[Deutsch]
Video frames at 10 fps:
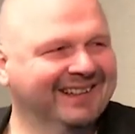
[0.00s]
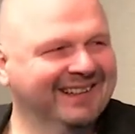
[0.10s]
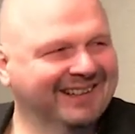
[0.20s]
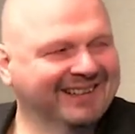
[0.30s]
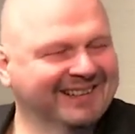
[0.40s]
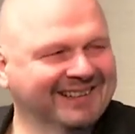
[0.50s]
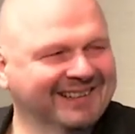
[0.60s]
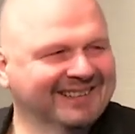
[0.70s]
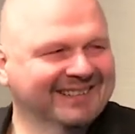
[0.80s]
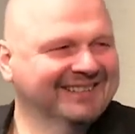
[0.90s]
äh,
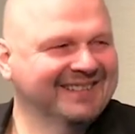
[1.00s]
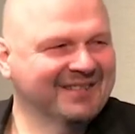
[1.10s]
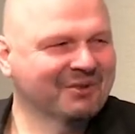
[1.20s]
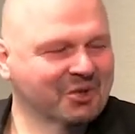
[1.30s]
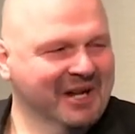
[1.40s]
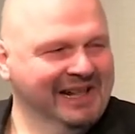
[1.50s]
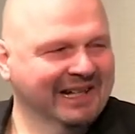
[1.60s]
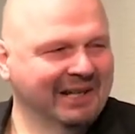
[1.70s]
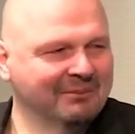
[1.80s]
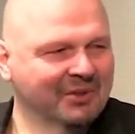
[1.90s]
so schnell
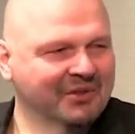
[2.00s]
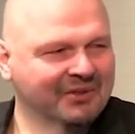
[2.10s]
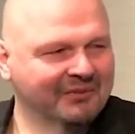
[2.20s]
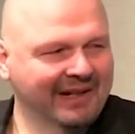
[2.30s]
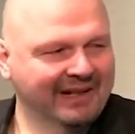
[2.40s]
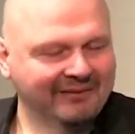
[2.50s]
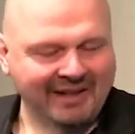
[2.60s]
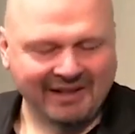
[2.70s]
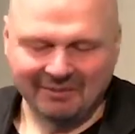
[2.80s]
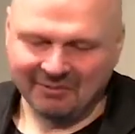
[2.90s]
gehen muss und weil,
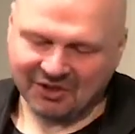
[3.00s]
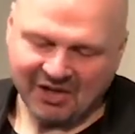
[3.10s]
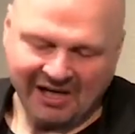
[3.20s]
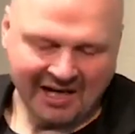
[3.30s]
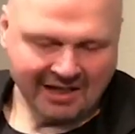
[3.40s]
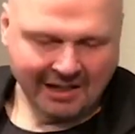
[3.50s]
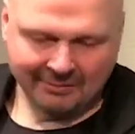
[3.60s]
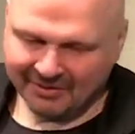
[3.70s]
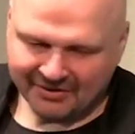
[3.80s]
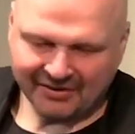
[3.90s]
weil immer schnelle
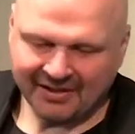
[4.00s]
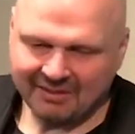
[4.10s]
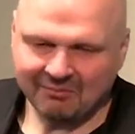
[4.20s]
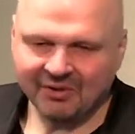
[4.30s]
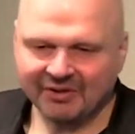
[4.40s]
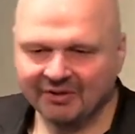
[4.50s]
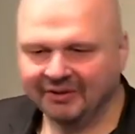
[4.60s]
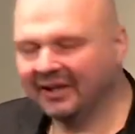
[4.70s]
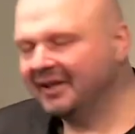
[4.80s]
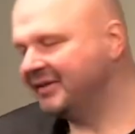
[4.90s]
Ergebnisse sein müssen und
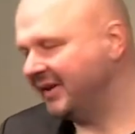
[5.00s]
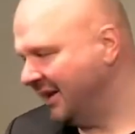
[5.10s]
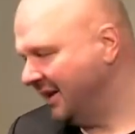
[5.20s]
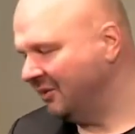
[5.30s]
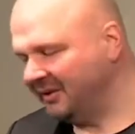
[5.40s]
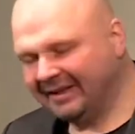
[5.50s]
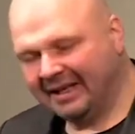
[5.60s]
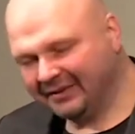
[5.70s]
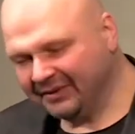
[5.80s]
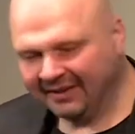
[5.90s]
da ist der und
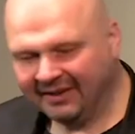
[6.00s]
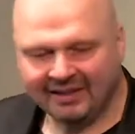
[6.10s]
das und